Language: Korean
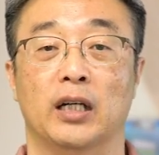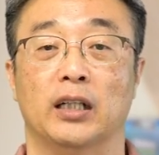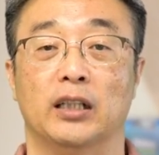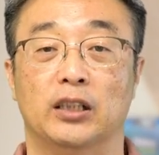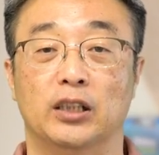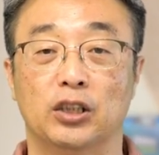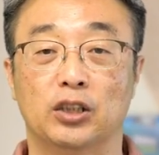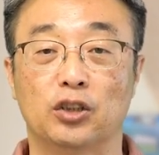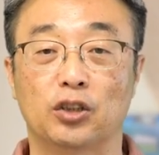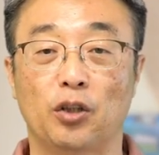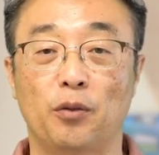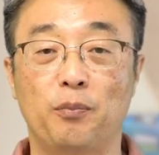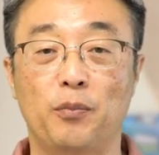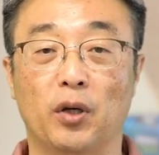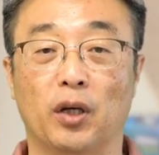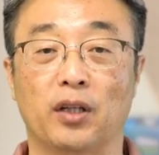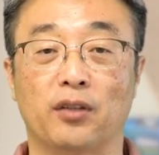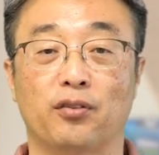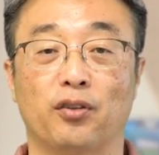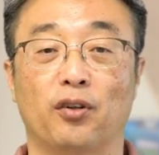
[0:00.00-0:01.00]
그
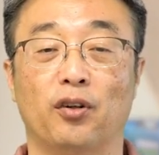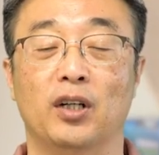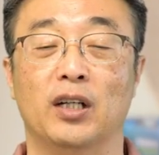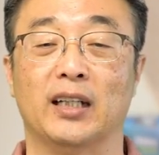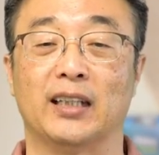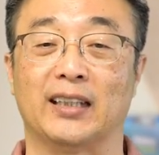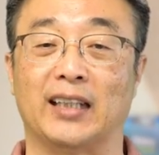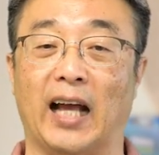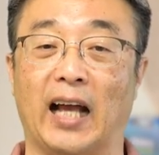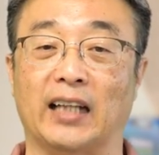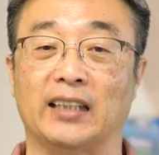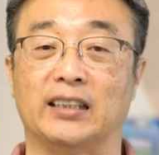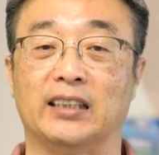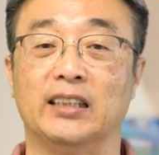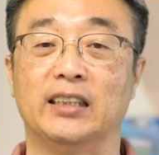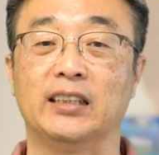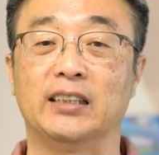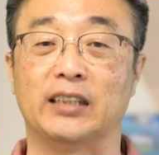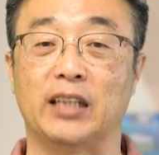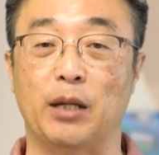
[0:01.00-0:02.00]
1000명에서
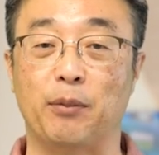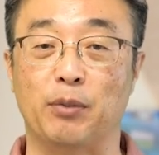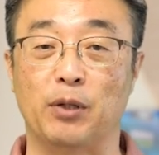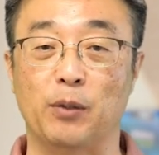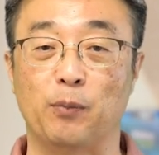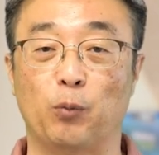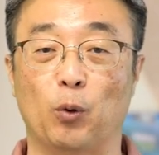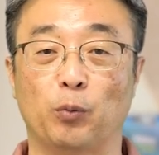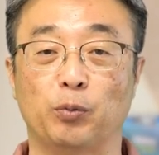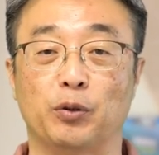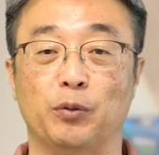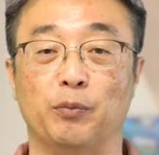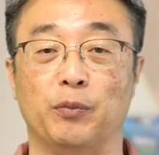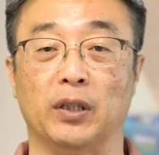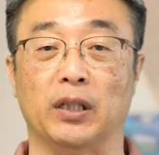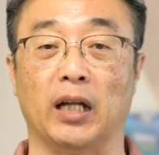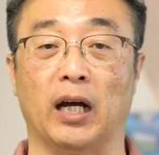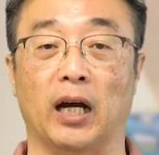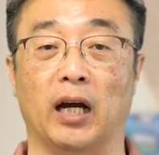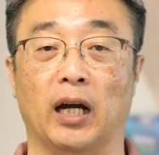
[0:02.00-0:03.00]
다시 제비를
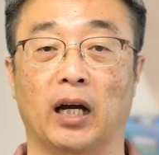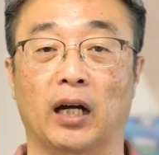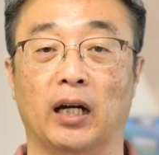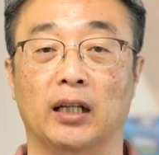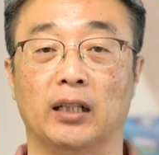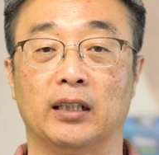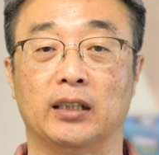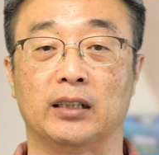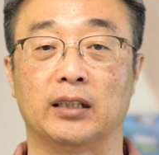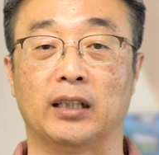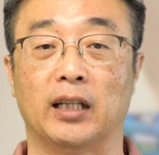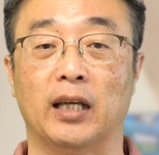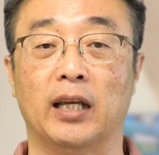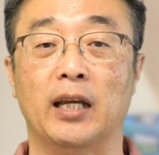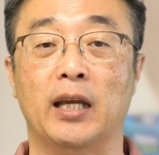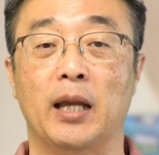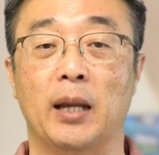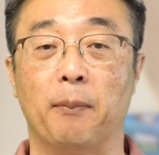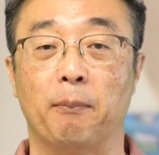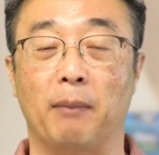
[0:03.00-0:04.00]
뽑습니다.
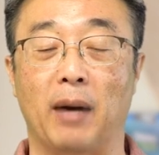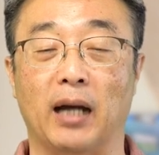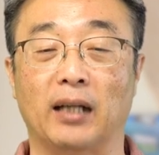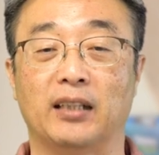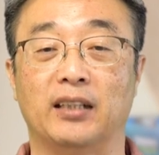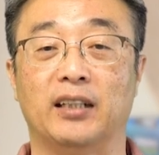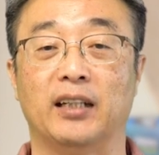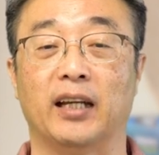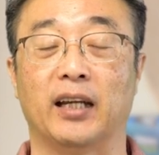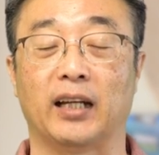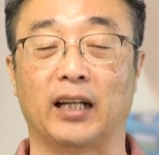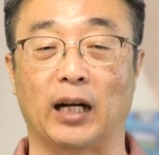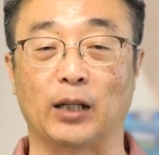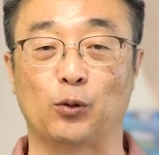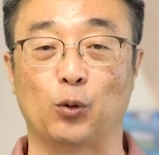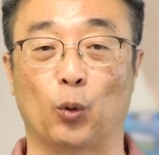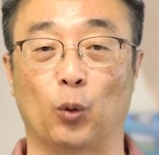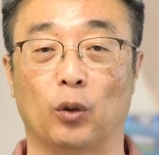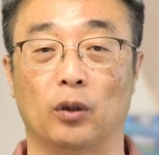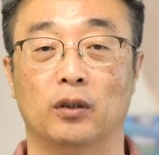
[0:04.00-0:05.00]
그때 마드레의
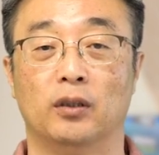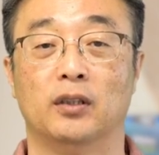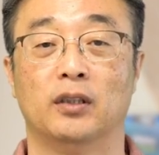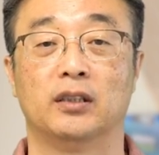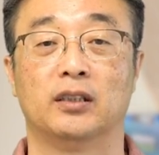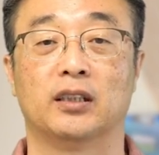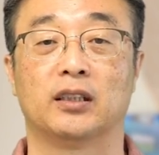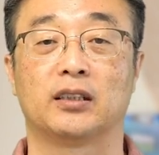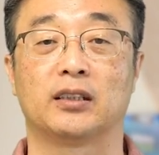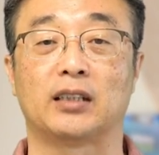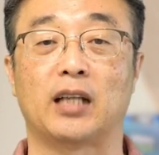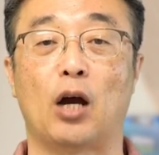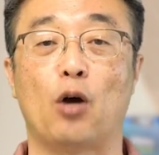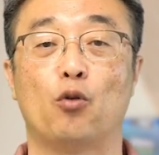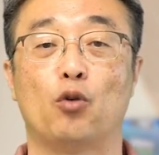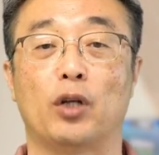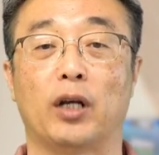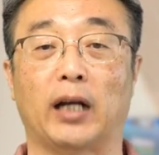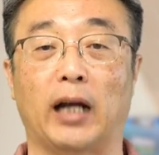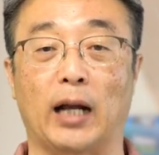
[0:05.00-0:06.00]
가족, 즉
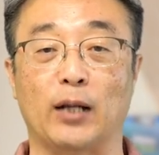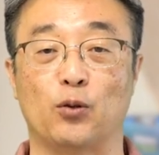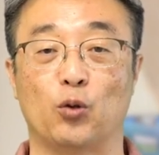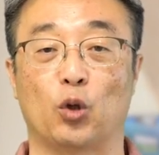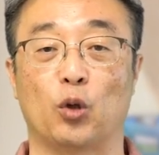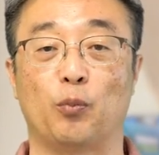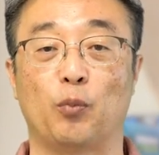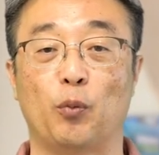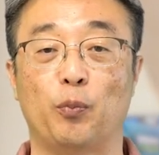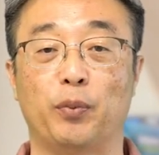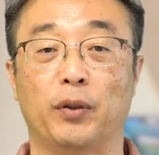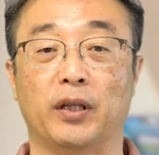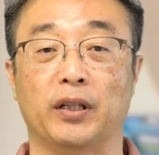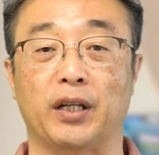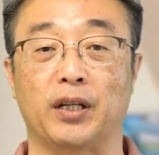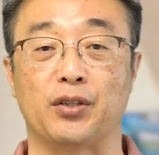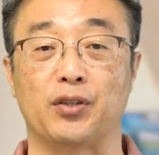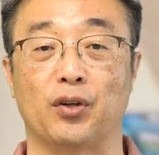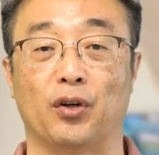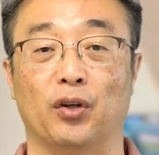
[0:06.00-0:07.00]
사울의 가족이 뽑히게
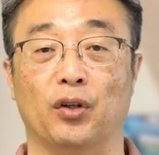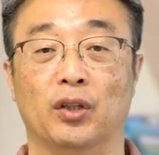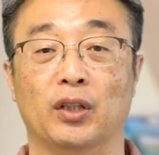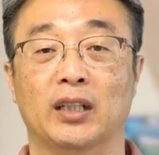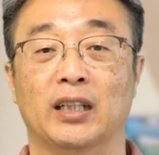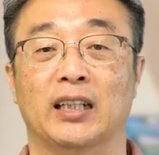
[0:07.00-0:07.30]
되죠.